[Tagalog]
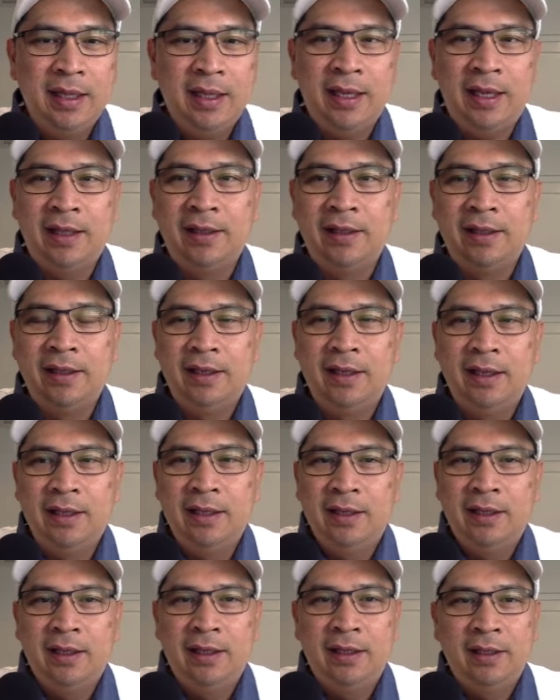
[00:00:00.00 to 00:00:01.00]
Yan.
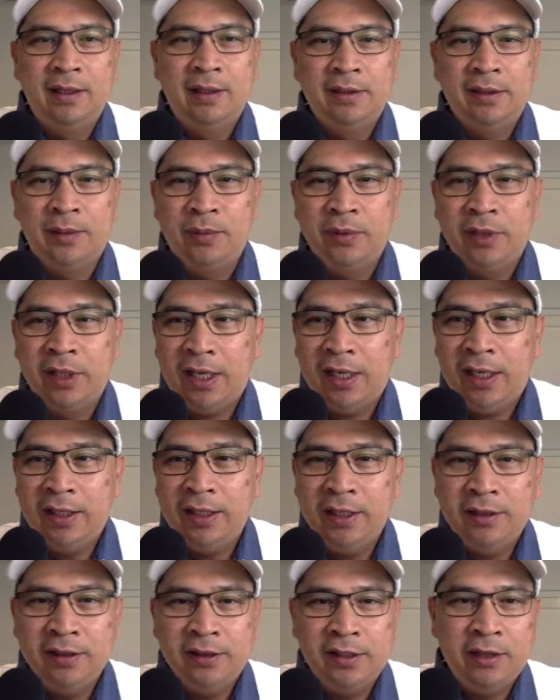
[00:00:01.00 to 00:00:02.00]
So, punta ka lang
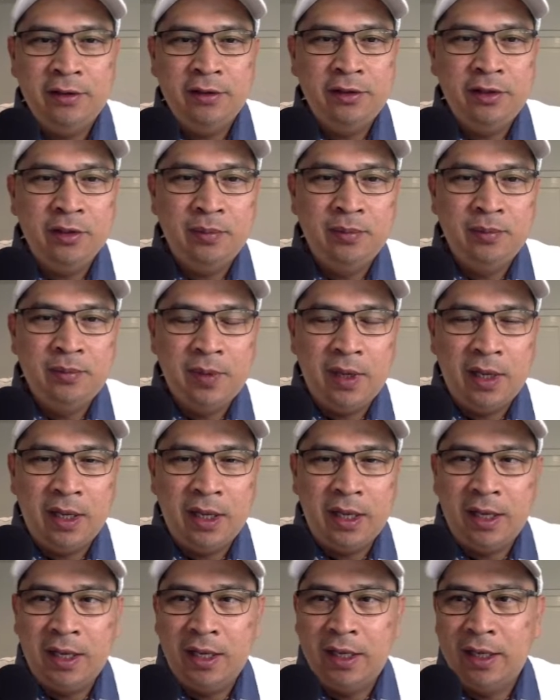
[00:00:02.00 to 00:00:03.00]
dito sa YouTube
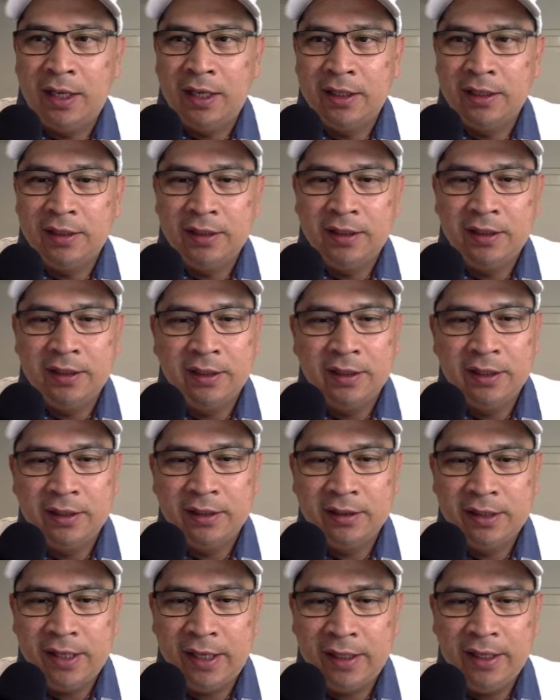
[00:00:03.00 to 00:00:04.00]
uh,
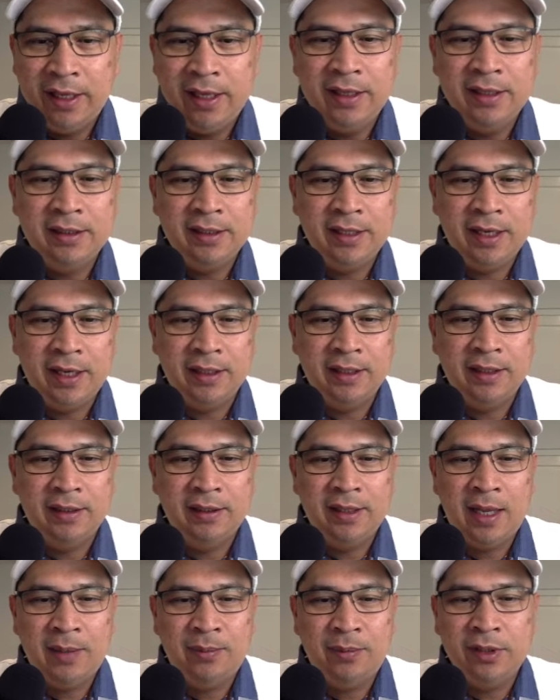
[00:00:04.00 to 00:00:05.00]
settings. Yan.
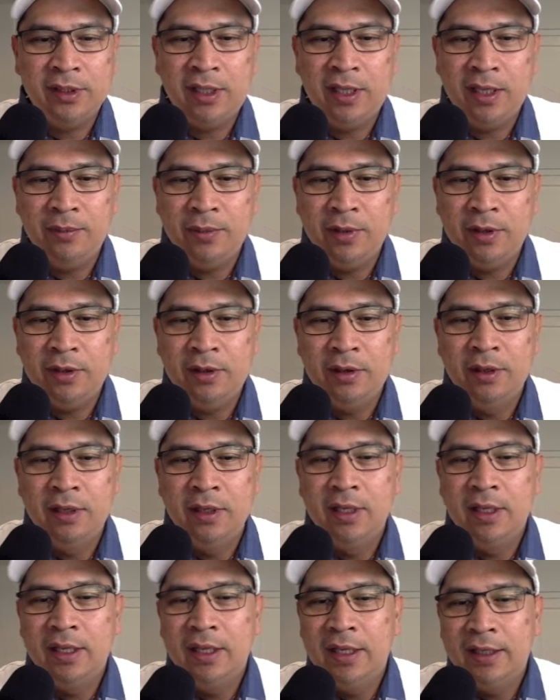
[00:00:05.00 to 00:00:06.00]
Tapos, click mo yung
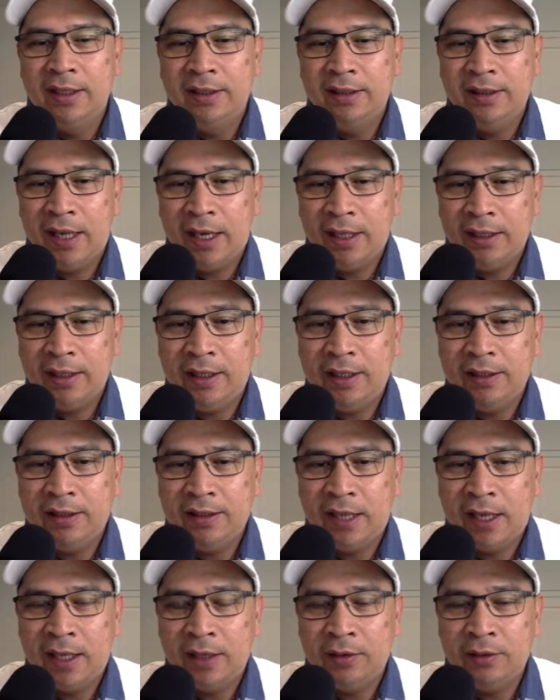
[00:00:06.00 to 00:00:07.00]
channel,
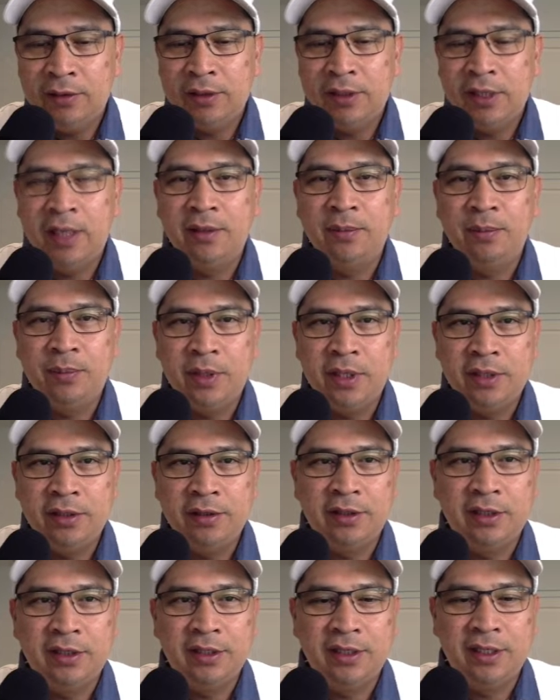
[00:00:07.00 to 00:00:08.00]
status, and
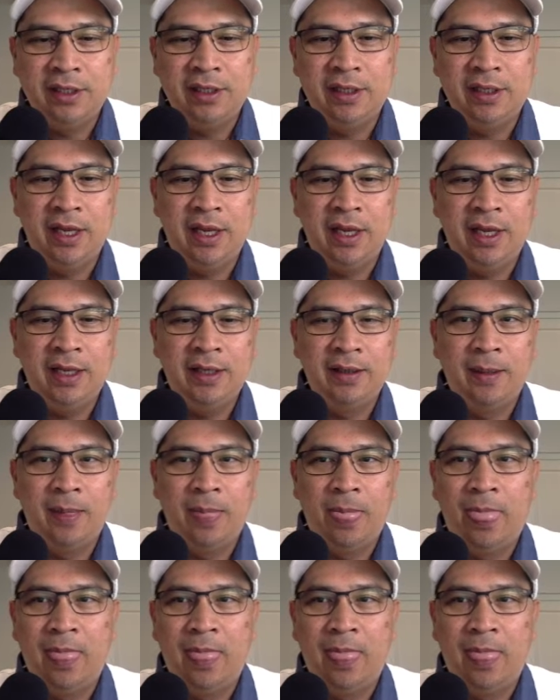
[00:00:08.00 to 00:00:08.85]
features. Yan.